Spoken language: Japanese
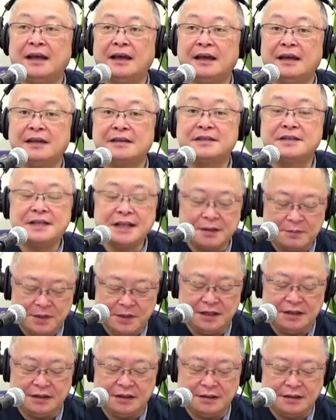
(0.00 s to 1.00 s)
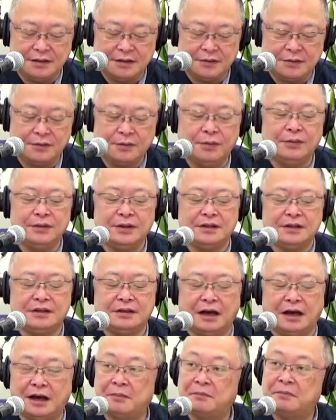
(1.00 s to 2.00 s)
ちなみにこういっ
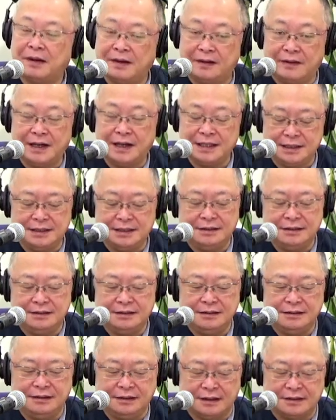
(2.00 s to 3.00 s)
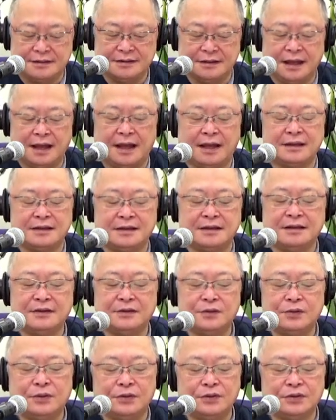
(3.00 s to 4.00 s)
た場合ですね、銀
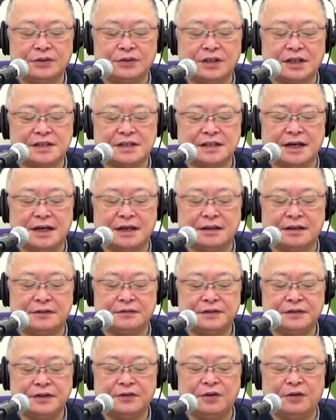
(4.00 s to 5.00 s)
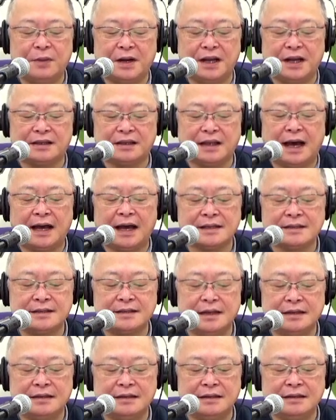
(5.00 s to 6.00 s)
行の手違いで振り込まれた
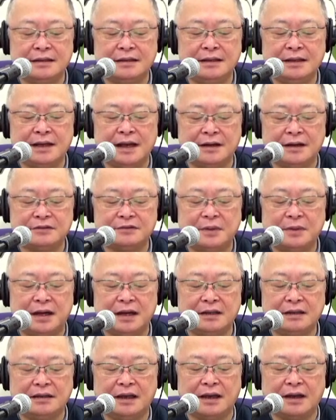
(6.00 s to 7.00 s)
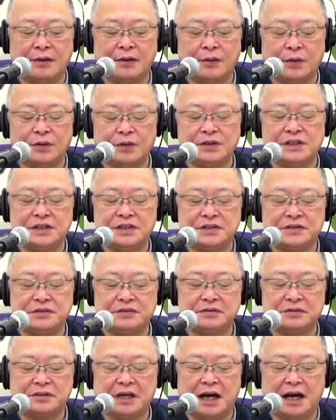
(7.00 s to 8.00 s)
1200万円を2
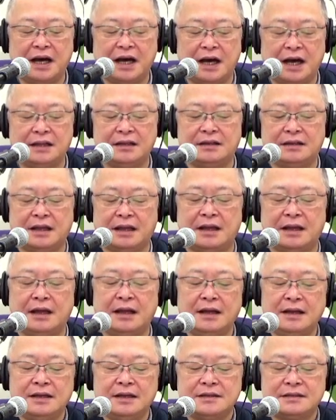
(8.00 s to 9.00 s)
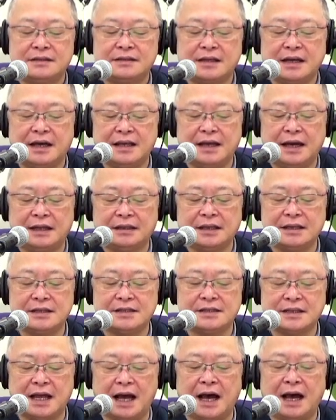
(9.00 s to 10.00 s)
週間半で使い果た
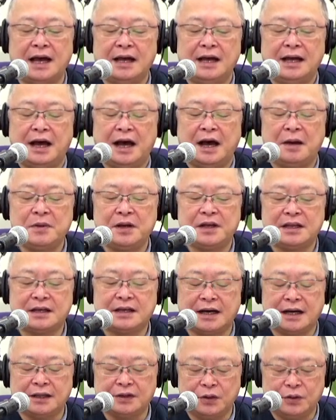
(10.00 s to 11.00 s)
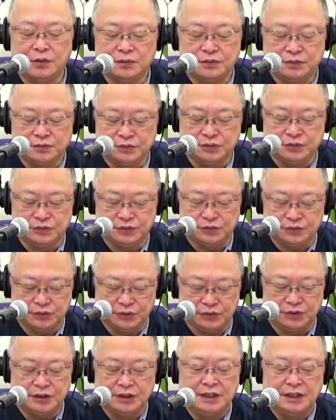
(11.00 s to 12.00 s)
したアメリカの夫
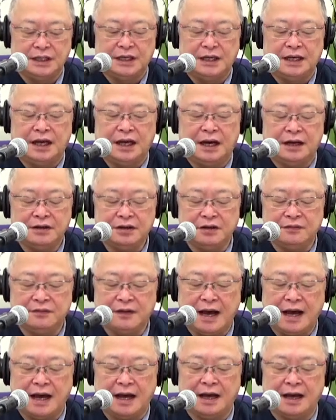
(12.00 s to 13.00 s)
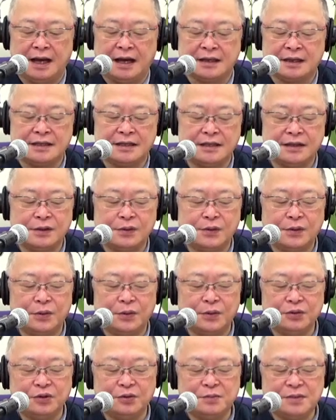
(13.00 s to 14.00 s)
婦、あるいは銀
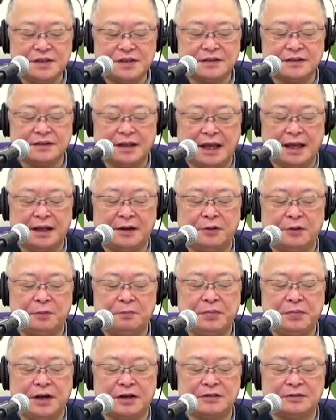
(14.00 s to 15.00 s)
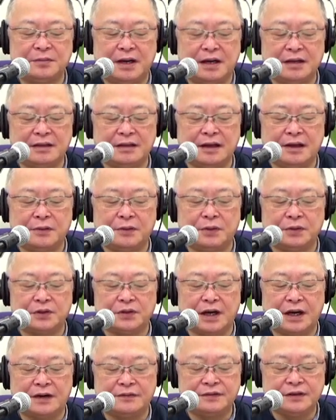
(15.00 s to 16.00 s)
行のミスで600万円ほ
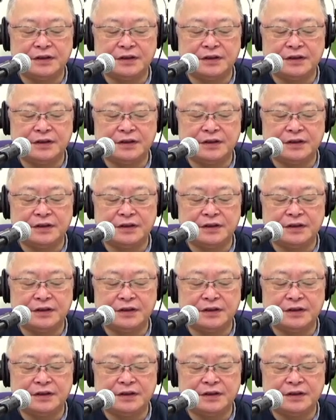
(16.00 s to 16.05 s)
どが振り